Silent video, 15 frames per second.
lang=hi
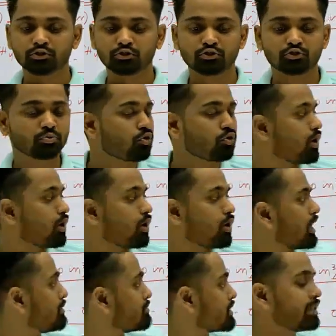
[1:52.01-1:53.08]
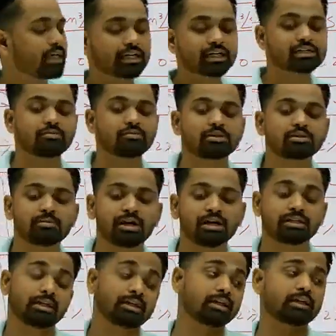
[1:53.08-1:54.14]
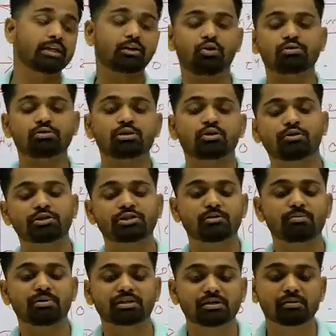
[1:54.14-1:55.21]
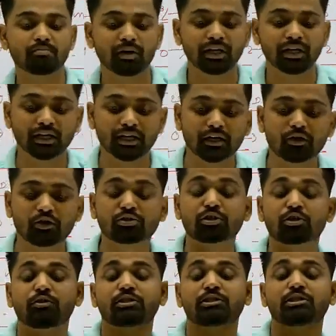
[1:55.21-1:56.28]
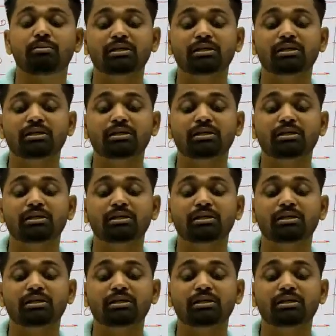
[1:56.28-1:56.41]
तो तुमको आराम से देख के समझ में आ जाएगा कि कौन सा क्वेश्चन मेरे से बनेगा कौन सा क्वेश्चन